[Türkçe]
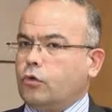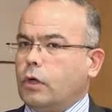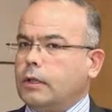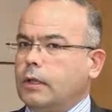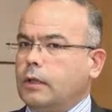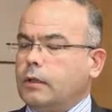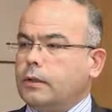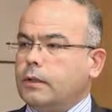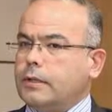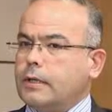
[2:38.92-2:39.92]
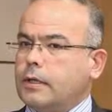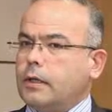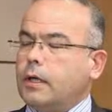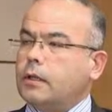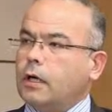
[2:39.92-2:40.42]
Şu anda e,
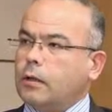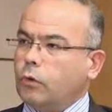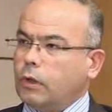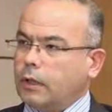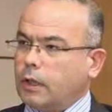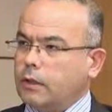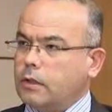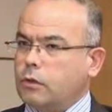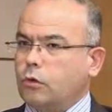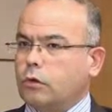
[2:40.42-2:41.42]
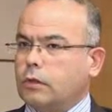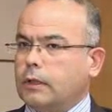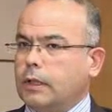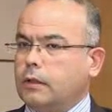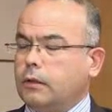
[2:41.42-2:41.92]
SSK'ya tabi olan kadın
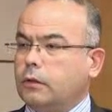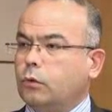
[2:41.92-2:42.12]
sigortalılar